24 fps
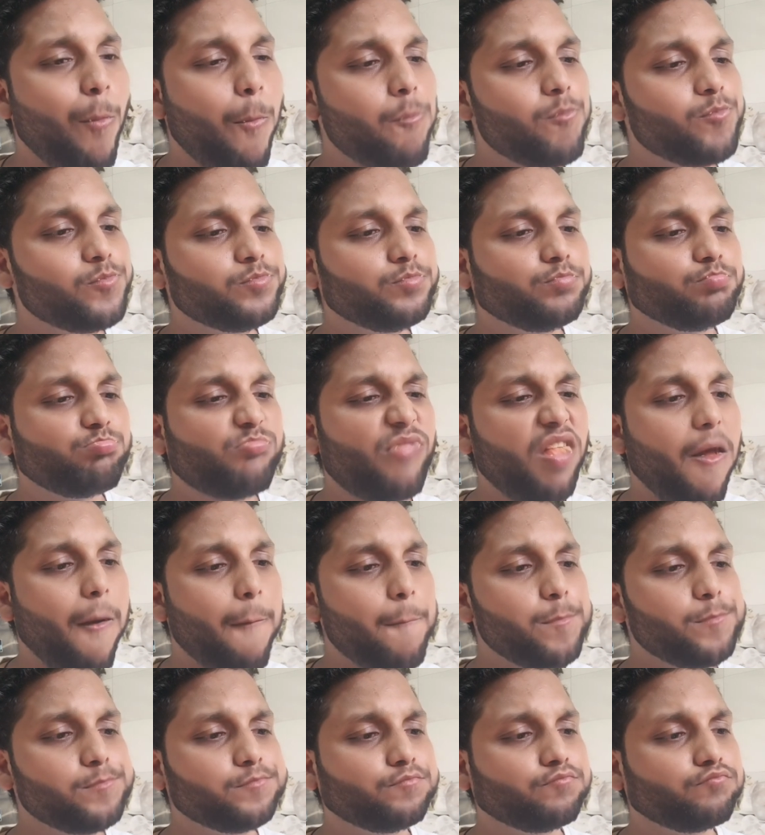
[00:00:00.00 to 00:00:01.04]

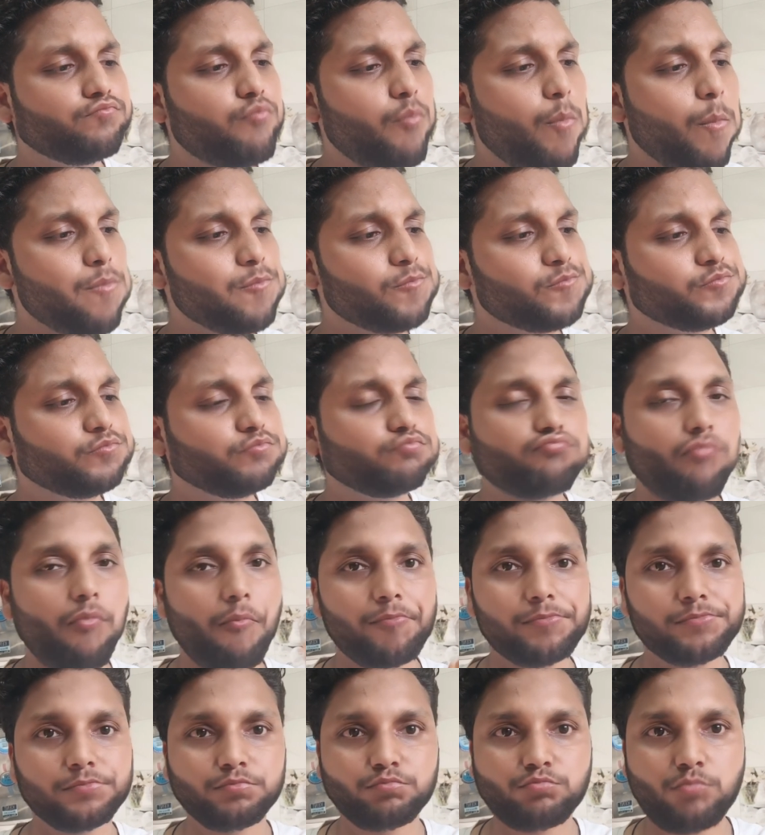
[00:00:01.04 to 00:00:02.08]
हम्म, वाह
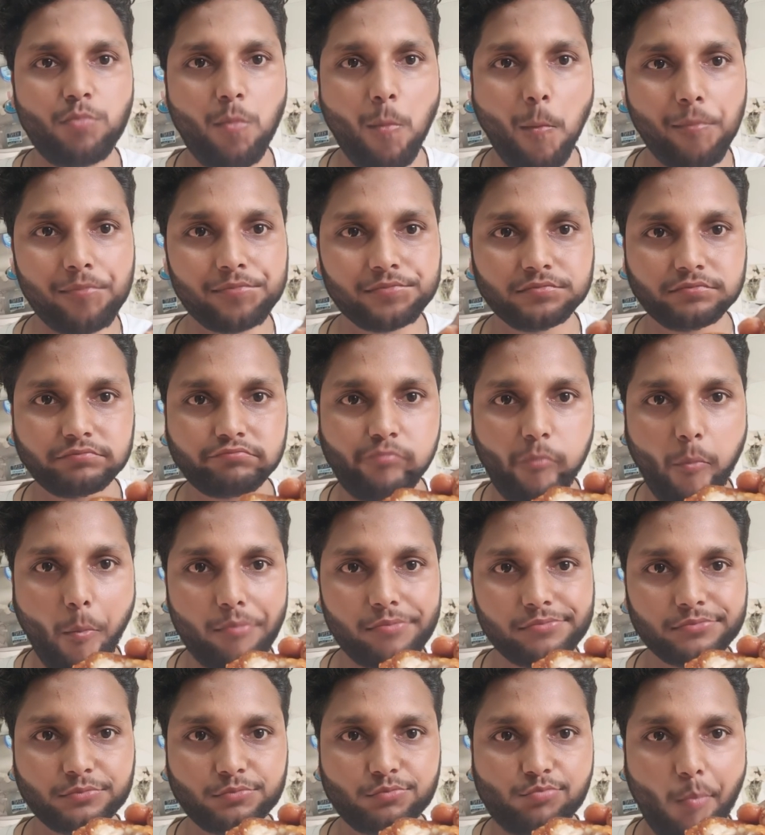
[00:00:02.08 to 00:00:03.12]
थोड़ा सा
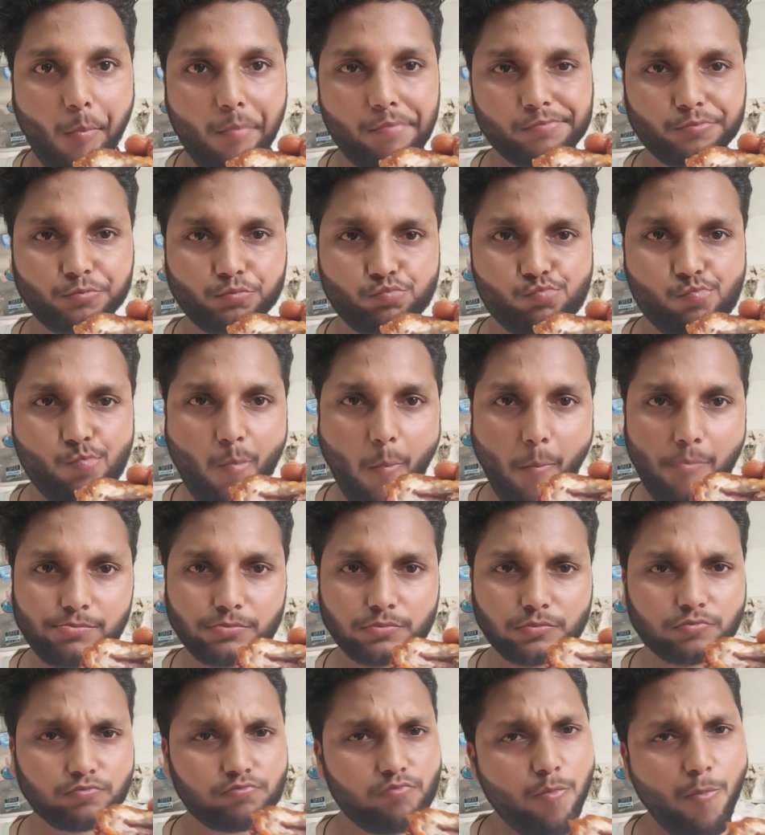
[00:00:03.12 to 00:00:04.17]
स्पाइसी ये हो जाता है लेकिन
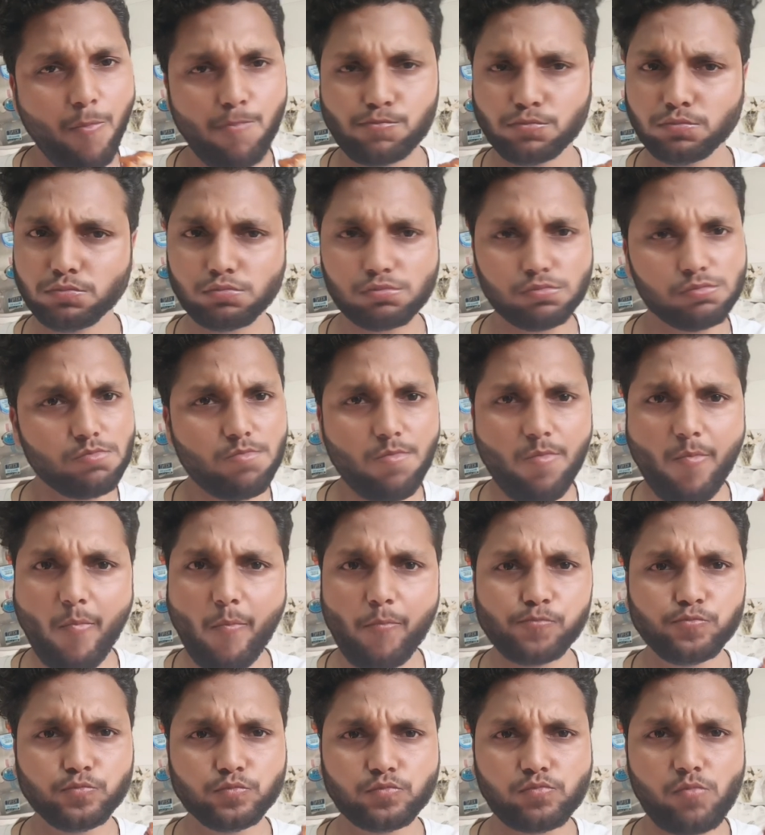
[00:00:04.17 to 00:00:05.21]
क्या फ्लेवर
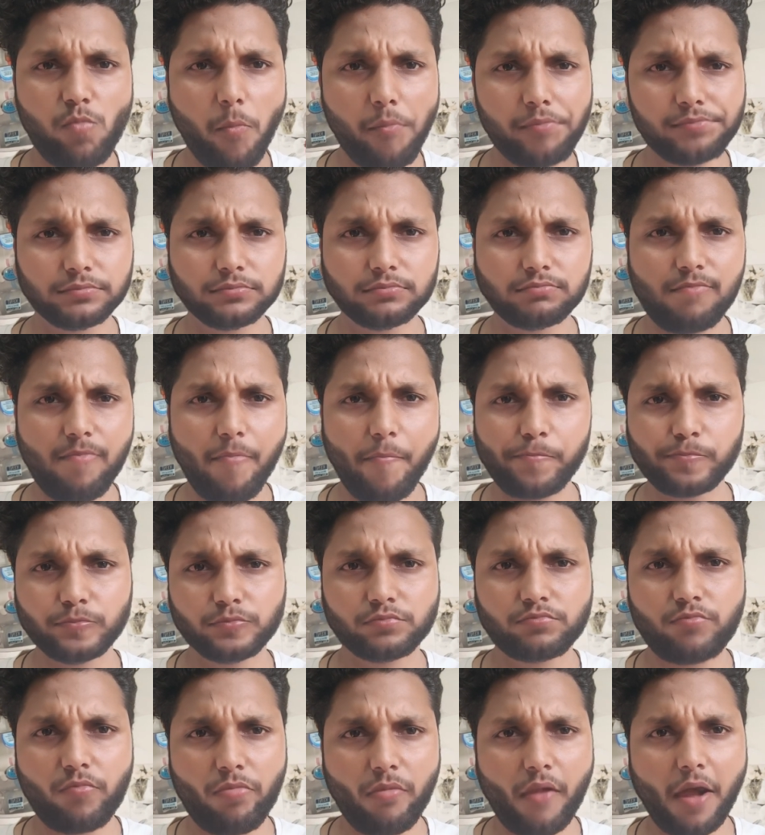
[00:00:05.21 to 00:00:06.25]
एनहेंस किया है जी
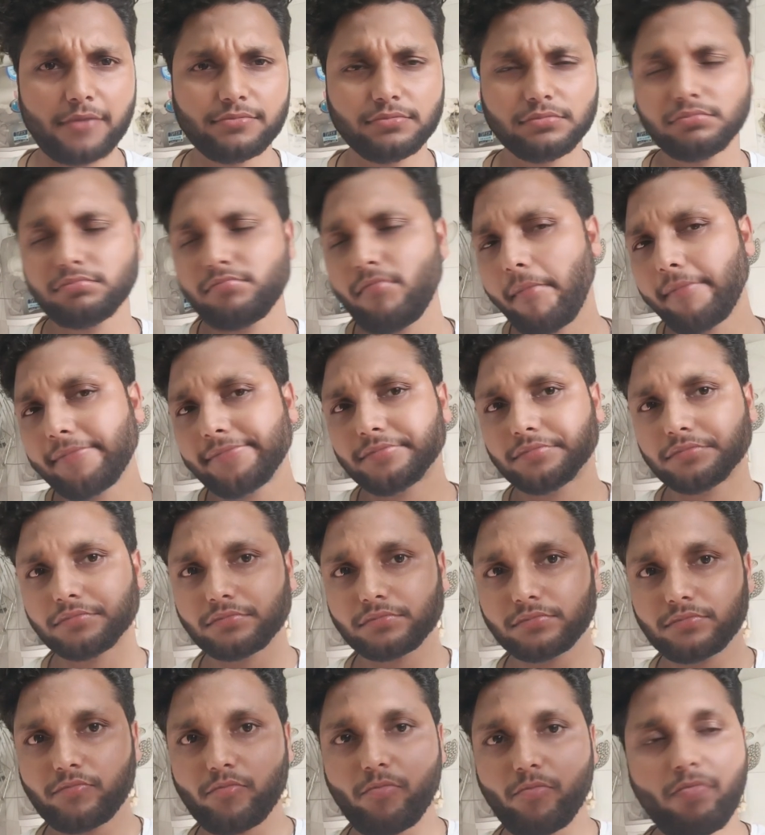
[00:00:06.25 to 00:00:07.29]
सेजवान सॉस
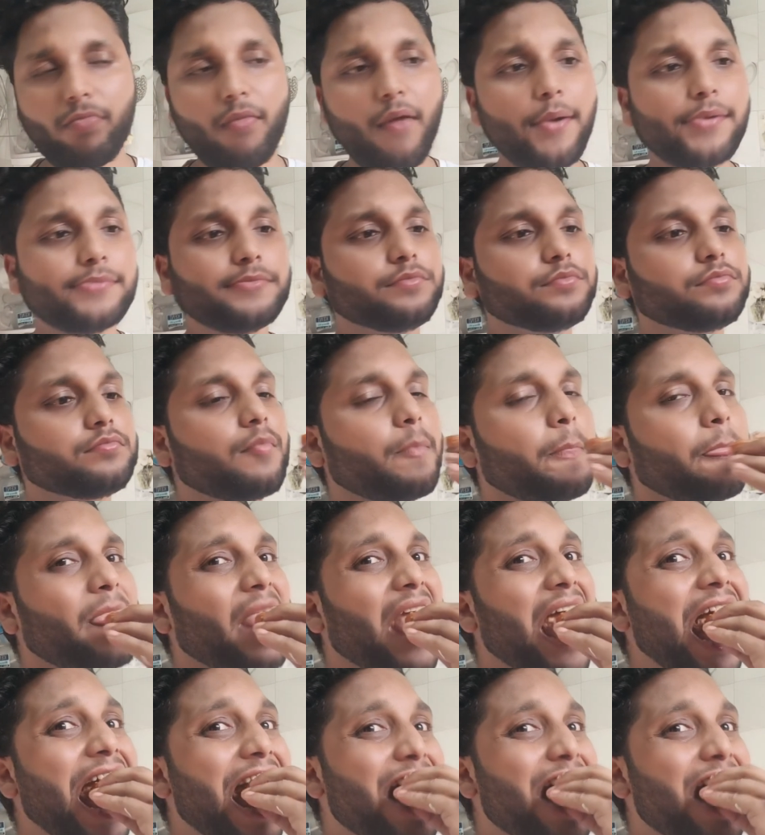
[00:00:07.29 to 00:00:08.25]
ने मज़ा ही आ गया आज तो